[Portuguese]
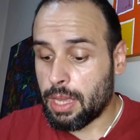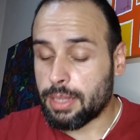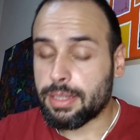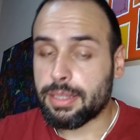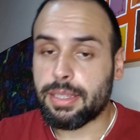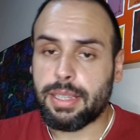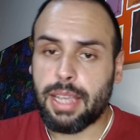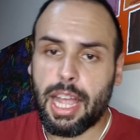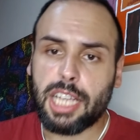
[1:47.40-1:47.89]

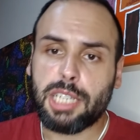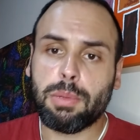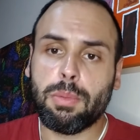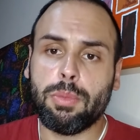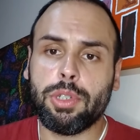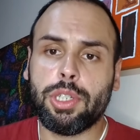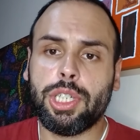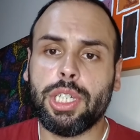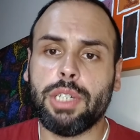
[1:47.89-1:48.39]

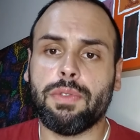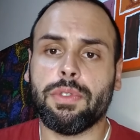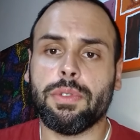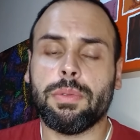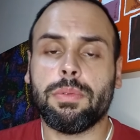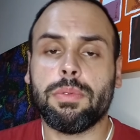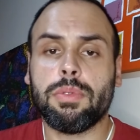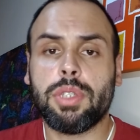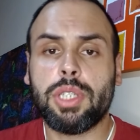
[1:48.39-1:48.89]
Sétimo
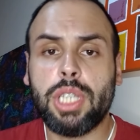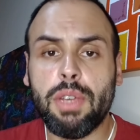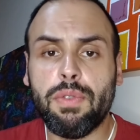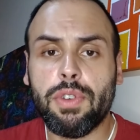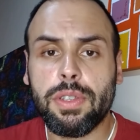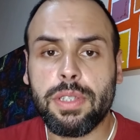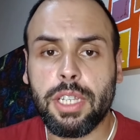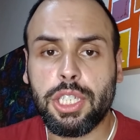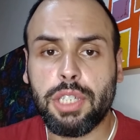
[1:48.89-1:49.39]
motivo: se
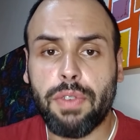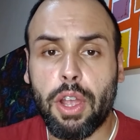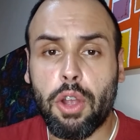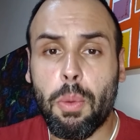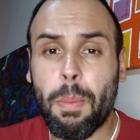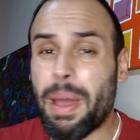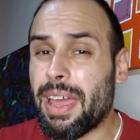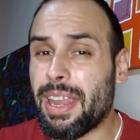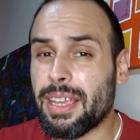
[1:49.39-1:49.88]
você tiver
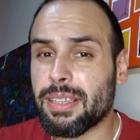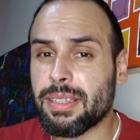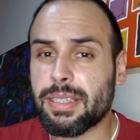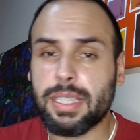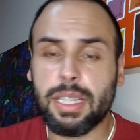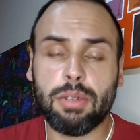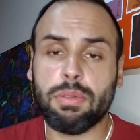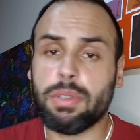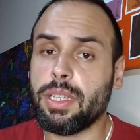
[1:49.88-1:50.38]
com uma
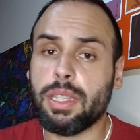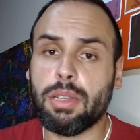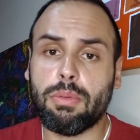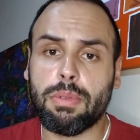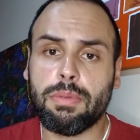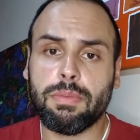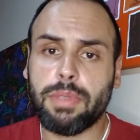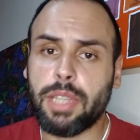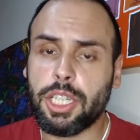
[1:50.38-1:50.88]
ereção que
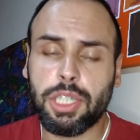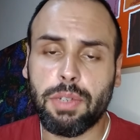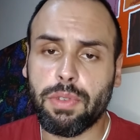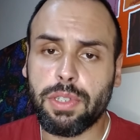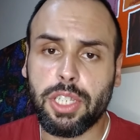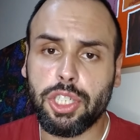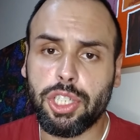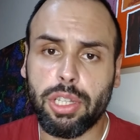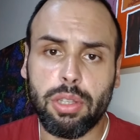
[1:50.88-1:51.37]
não deixa
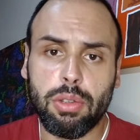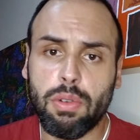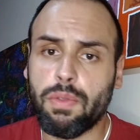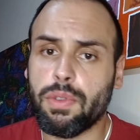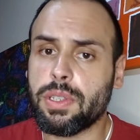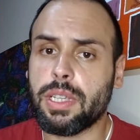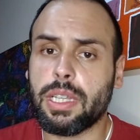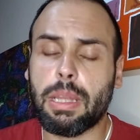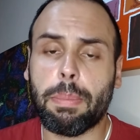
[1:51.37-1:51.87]
você de jeito
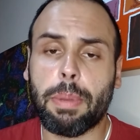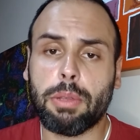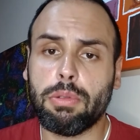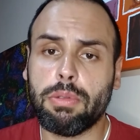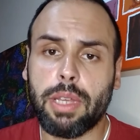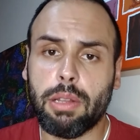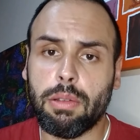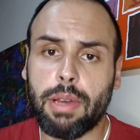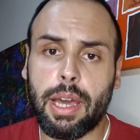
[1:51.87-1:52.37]
nenhum, você anda para
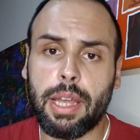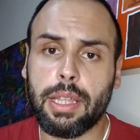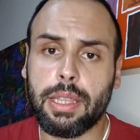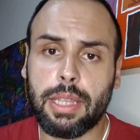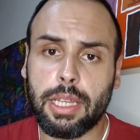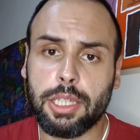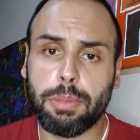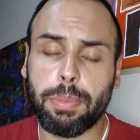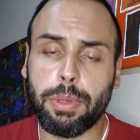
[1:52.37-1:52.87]
tudo que é lugar e
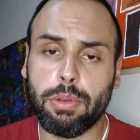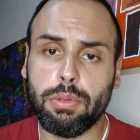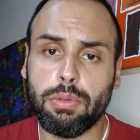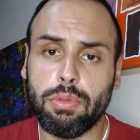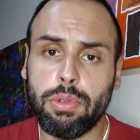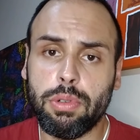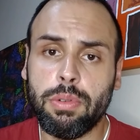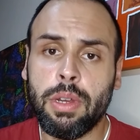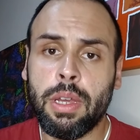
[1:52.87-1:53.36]
tá de peru
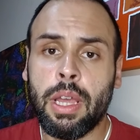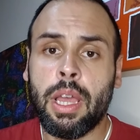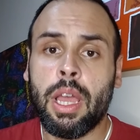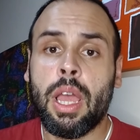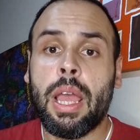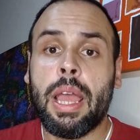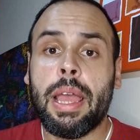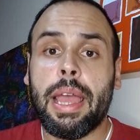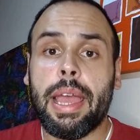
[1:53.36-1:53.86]
duro,
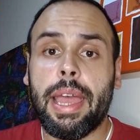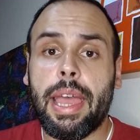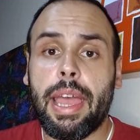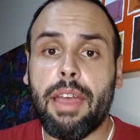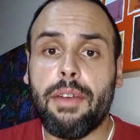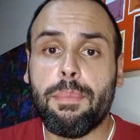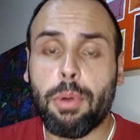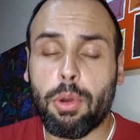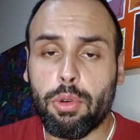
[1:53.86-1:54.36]

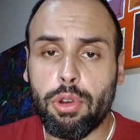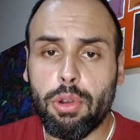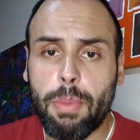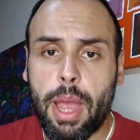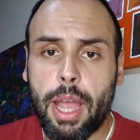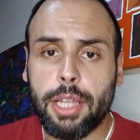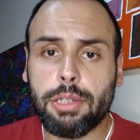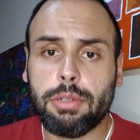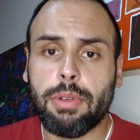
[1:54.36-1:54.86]
é, procure o um
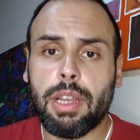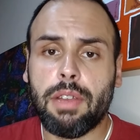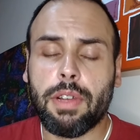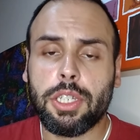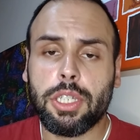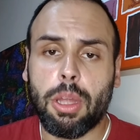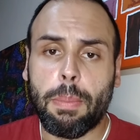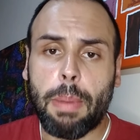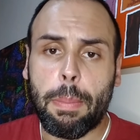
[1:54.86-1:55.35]
médico, ele
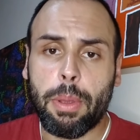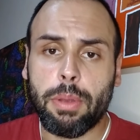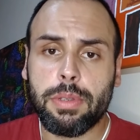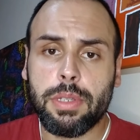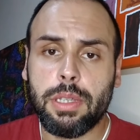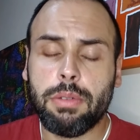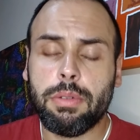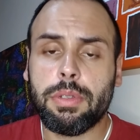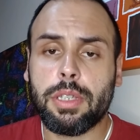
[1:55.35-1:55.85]
vai te dar um
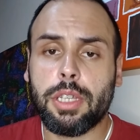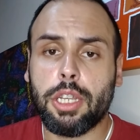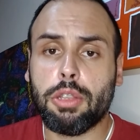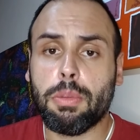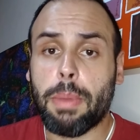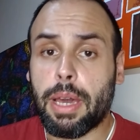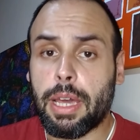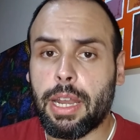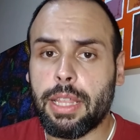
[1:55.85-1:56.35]
papelzinho
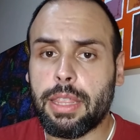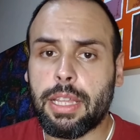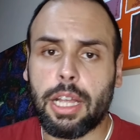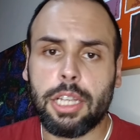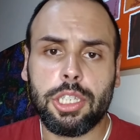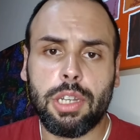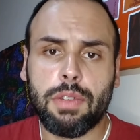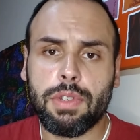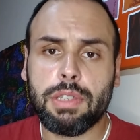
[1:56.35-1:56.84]
escrito
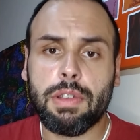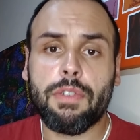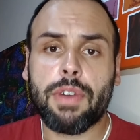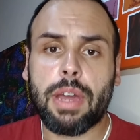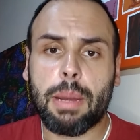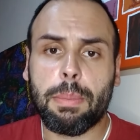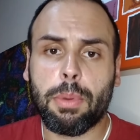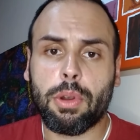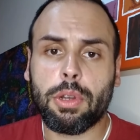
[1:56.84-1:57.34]
magretate e você vai
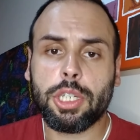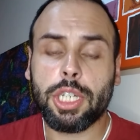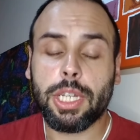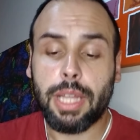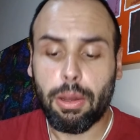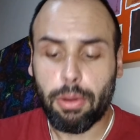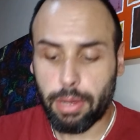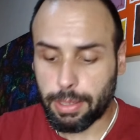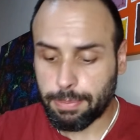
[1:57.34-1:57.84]
ficar
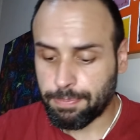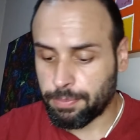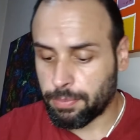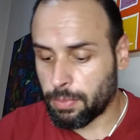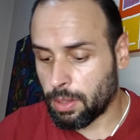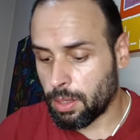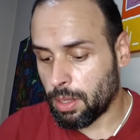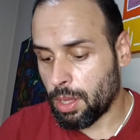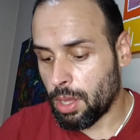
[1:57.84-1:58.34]
broxa na hora.
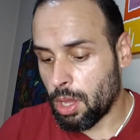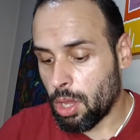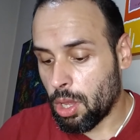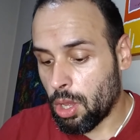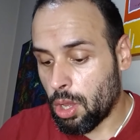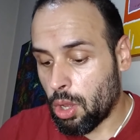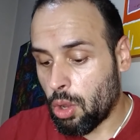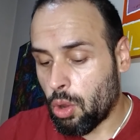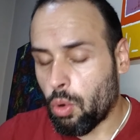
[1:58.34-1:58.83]

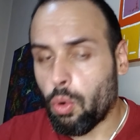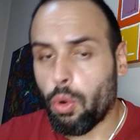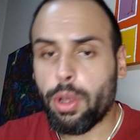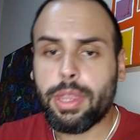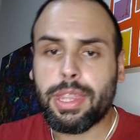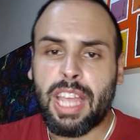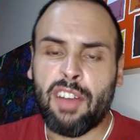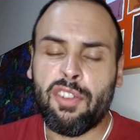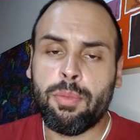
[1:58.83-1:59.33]

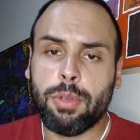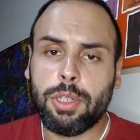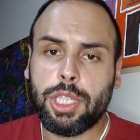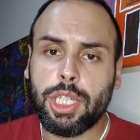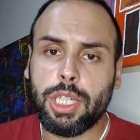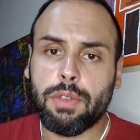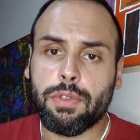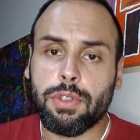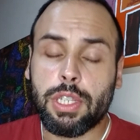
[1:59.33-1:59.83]
Oitavo
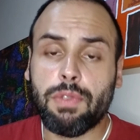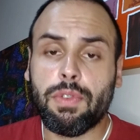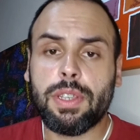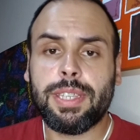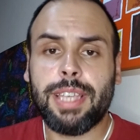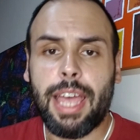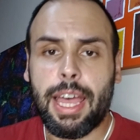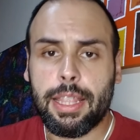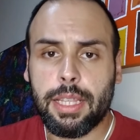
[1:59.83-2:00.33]
motivo: se
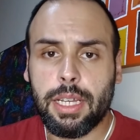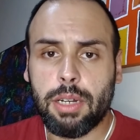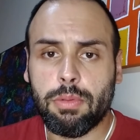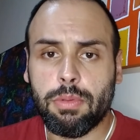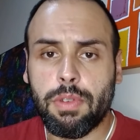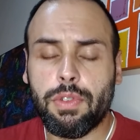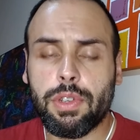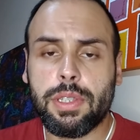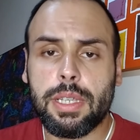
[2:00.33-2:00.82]
você é
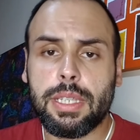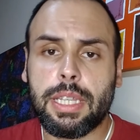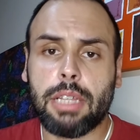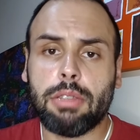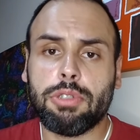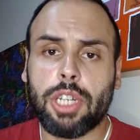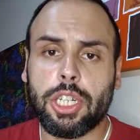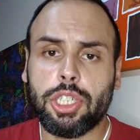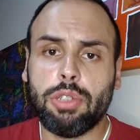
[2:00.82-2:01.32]
Adão e você
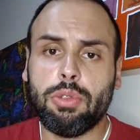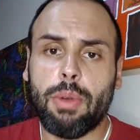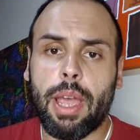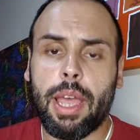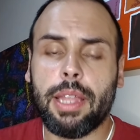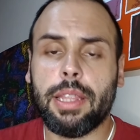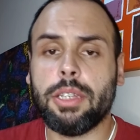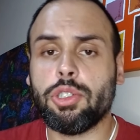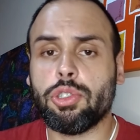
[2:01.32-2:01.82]
está no jardim do
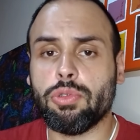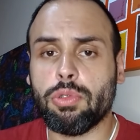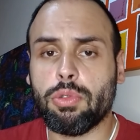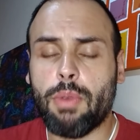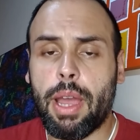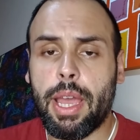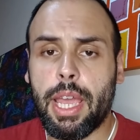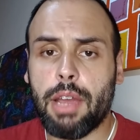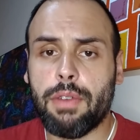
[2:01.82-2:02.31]
Éden
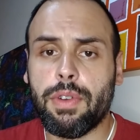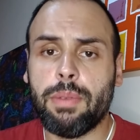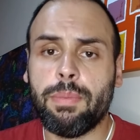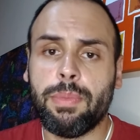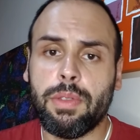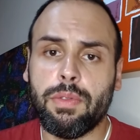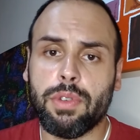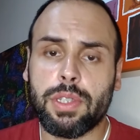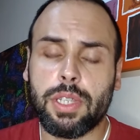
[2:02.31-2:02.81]
junto com a Eva, e